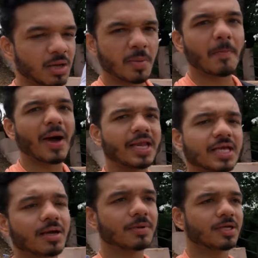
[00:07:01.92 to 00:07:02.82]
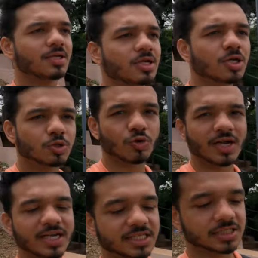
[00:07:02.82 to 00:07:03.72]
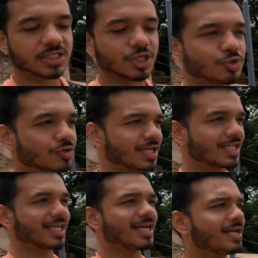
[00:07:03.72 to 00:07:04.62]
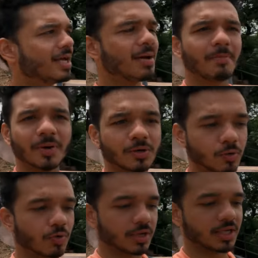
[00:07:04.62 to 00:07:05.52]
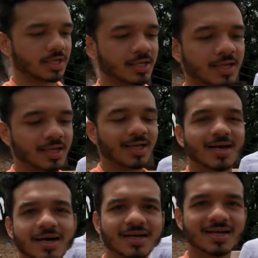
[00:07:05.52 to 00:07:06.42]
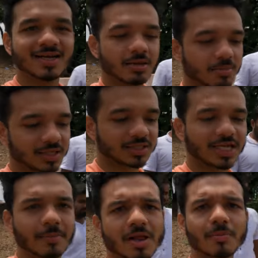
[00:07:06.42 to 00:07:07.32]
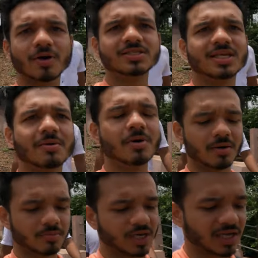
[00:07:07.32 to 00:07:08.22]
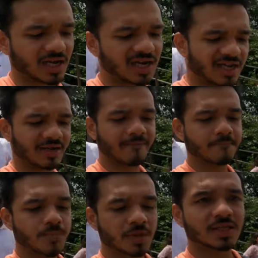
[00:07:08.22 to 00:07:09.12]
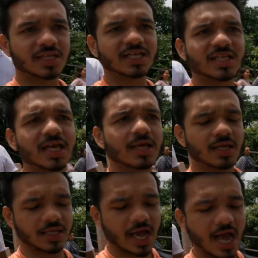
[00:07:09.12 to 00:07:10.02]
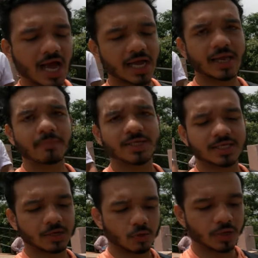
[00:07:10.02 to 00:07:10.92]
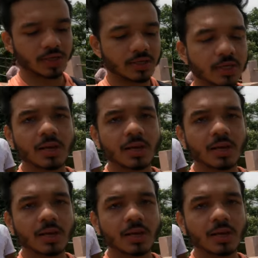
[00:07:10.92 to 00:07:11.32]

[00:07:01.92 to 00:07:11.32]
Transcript: है पानी का भी थोड़ा टेस्ट चेंज हो जाता है पर कोई नहीं हाँ बस टेबल पॉइंट से अब हम निकल रहे हैं देखते हैं यहाँ आगे पीछे कोई